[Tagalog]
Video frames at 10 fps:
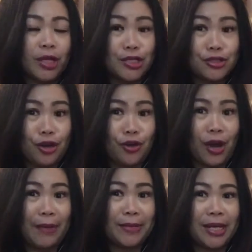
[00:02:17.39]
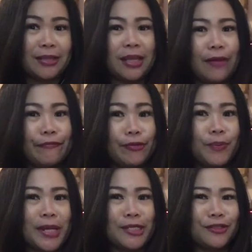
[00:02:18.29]
So, I'm not a
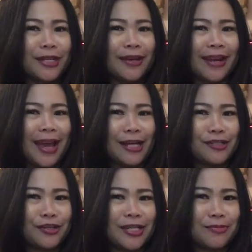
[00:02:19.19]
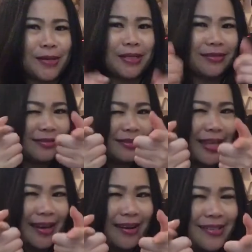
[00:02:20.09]
professional reactionist, but
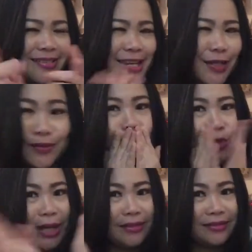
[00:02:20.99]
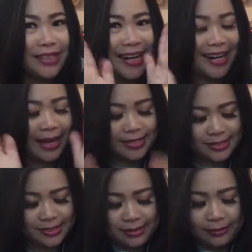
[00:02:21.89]
tara, let's go. Mm, tara
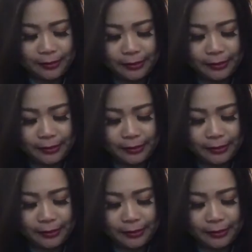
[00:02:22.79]
guys.